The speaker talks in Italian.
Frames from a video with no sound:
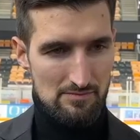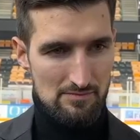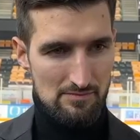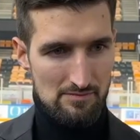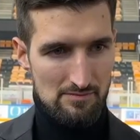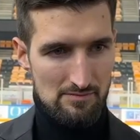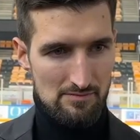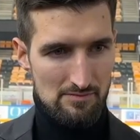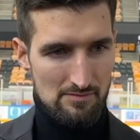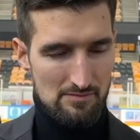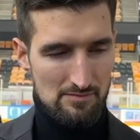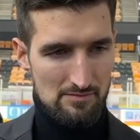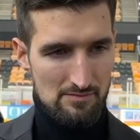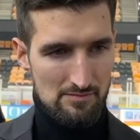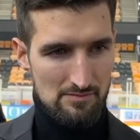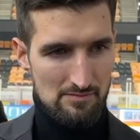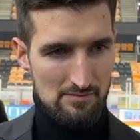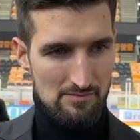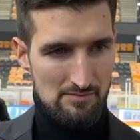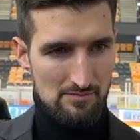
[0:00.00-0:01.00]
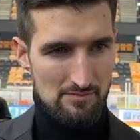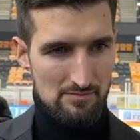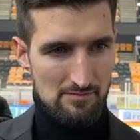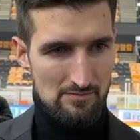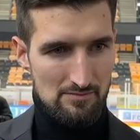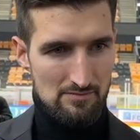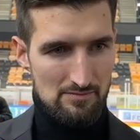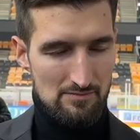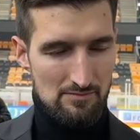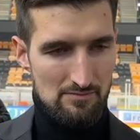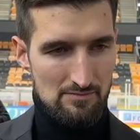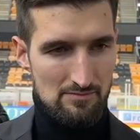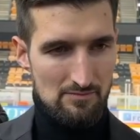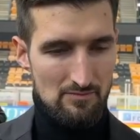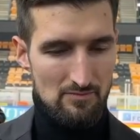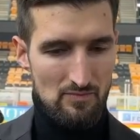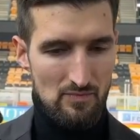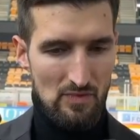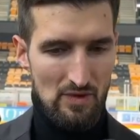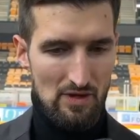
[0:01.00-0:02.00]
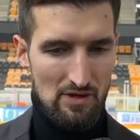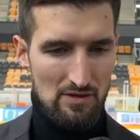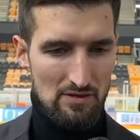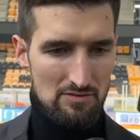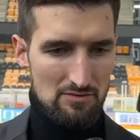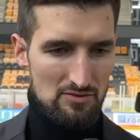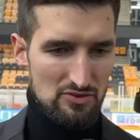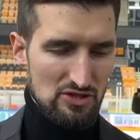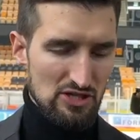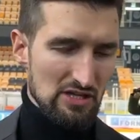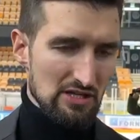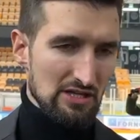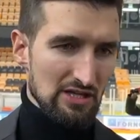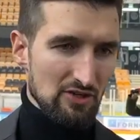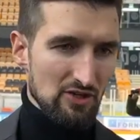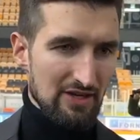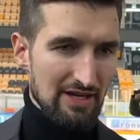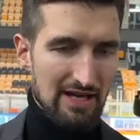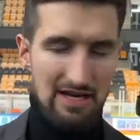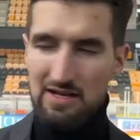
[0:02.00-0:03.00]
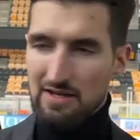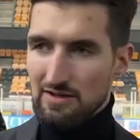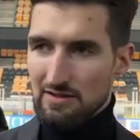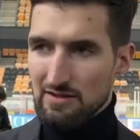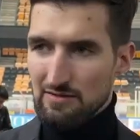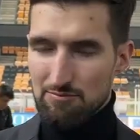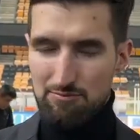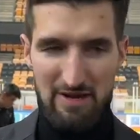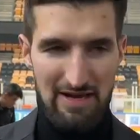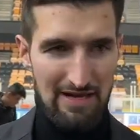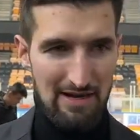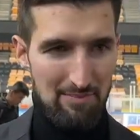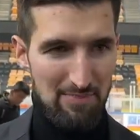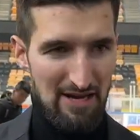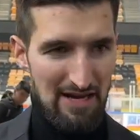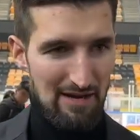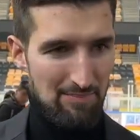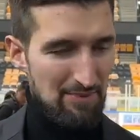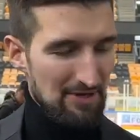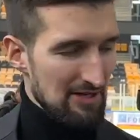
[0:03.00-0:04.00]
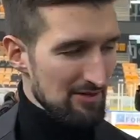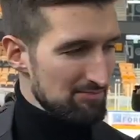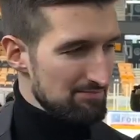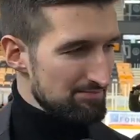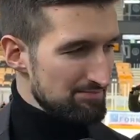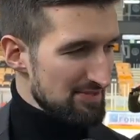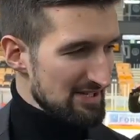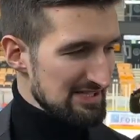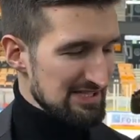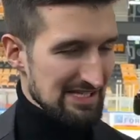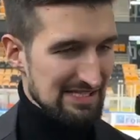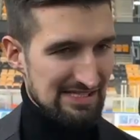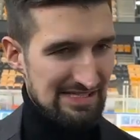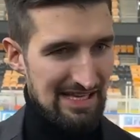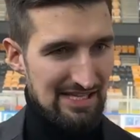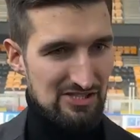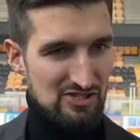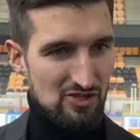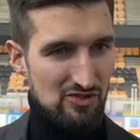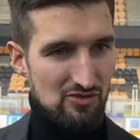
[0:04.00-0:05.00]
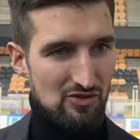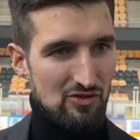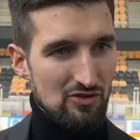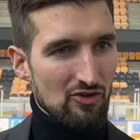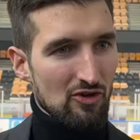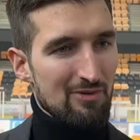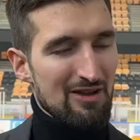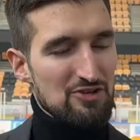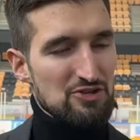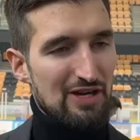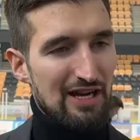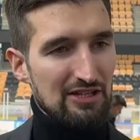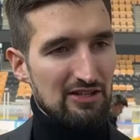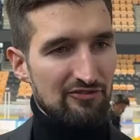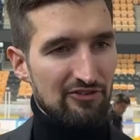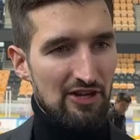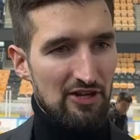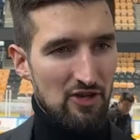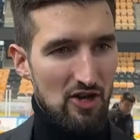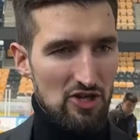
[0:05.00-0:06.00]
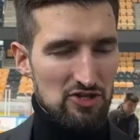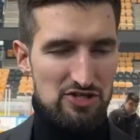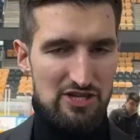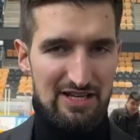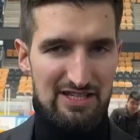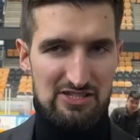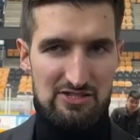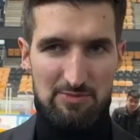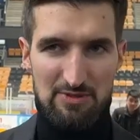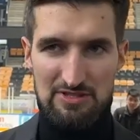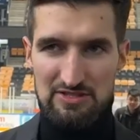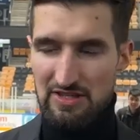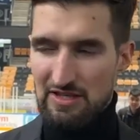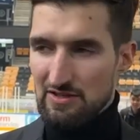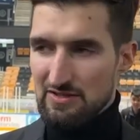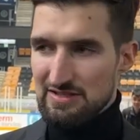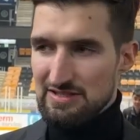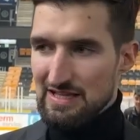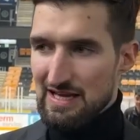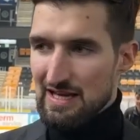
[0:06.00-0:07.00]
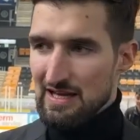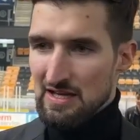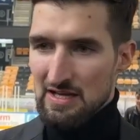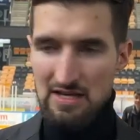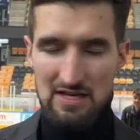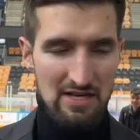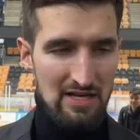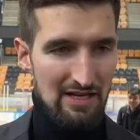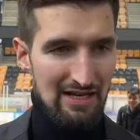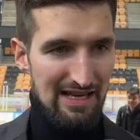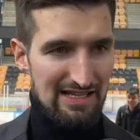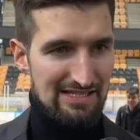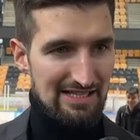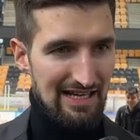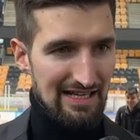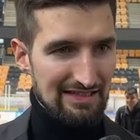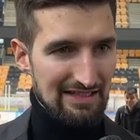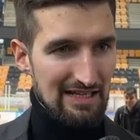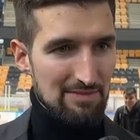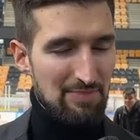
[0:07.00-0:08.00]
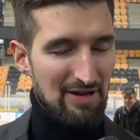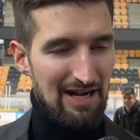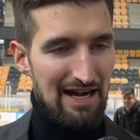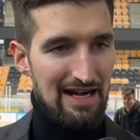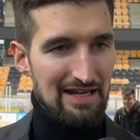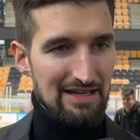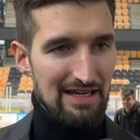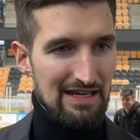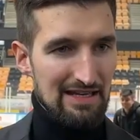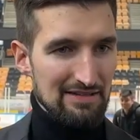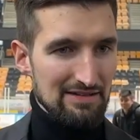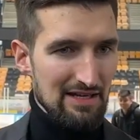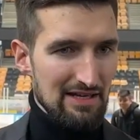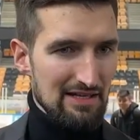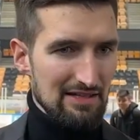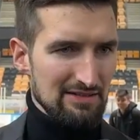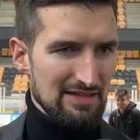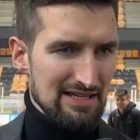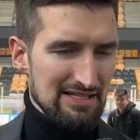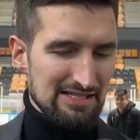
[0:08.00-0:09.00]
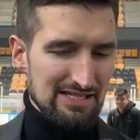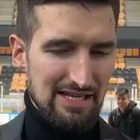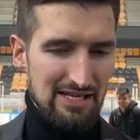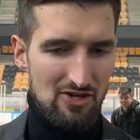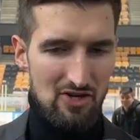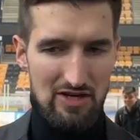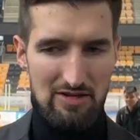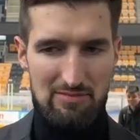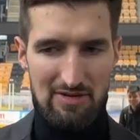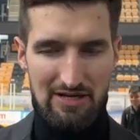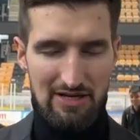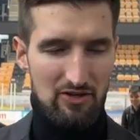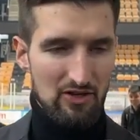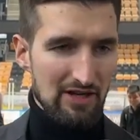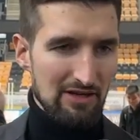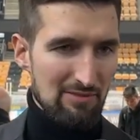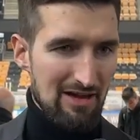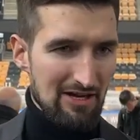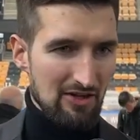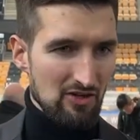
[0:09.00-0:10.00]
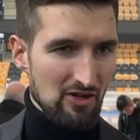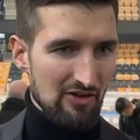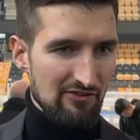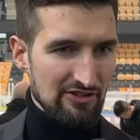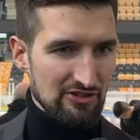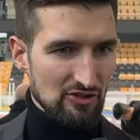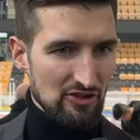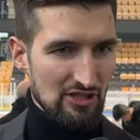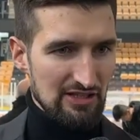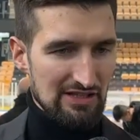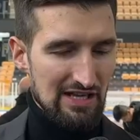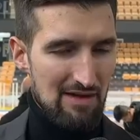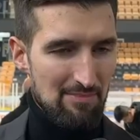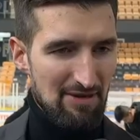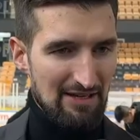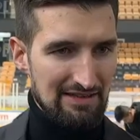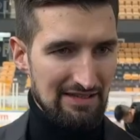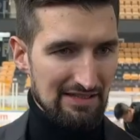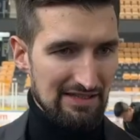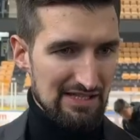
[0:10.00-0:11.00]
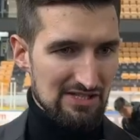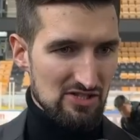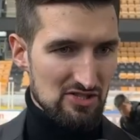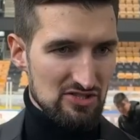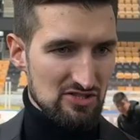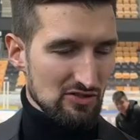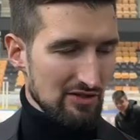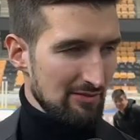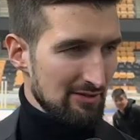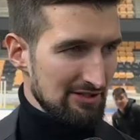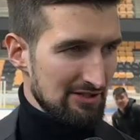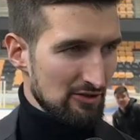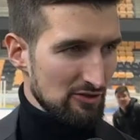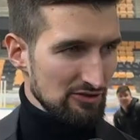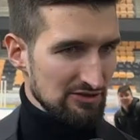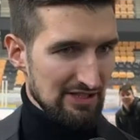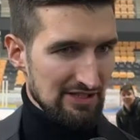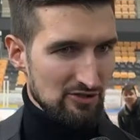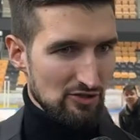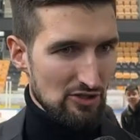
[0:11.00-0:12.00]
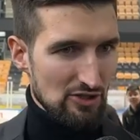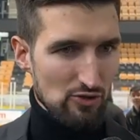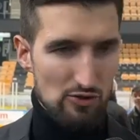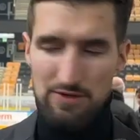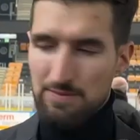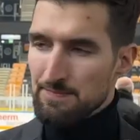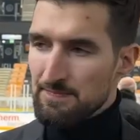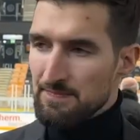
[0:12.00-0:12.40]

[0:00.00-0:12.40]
in certe fa addirittura la differenza. Sì, credo che parla, parla per, per, se stesso come ha giocato fino ad oggi. Adesso penso che non sia la serata di parlare del, del, dei singoli, ma credo che Marco ha fatto un'ottima partita. Sono sicuramente contento di lui.